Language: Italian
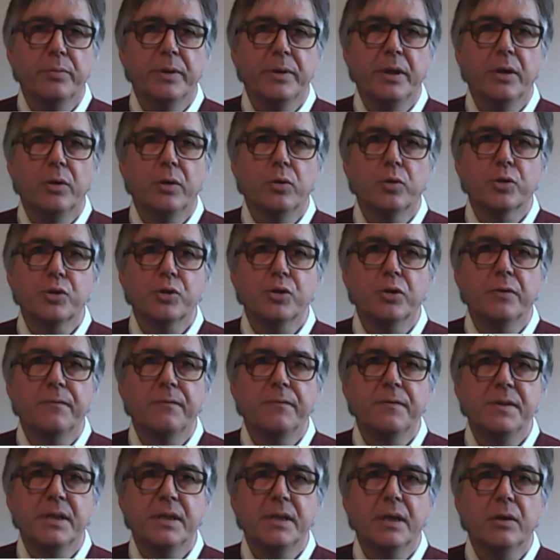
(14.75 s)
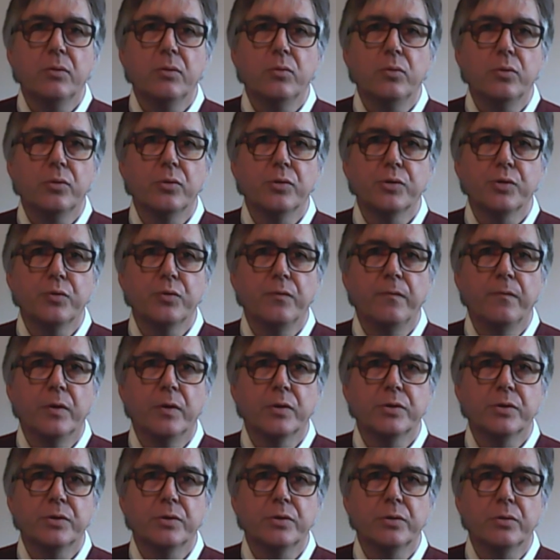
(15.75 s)
per il corso di Fisica 1 sul
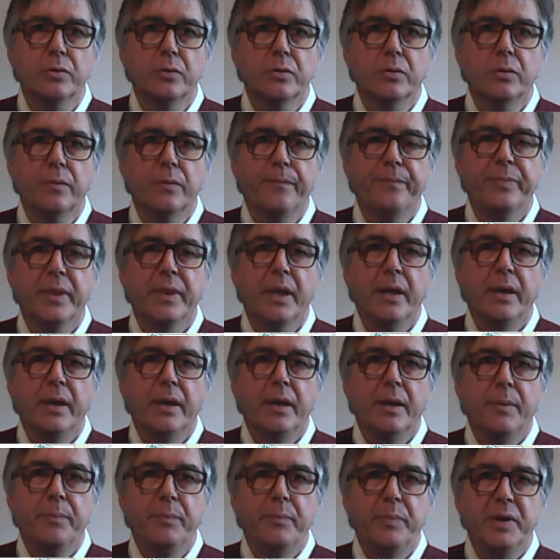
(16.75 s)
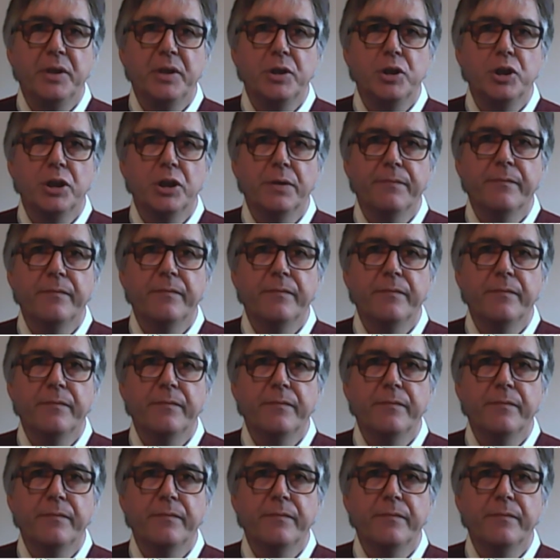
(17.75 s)
vostro PC.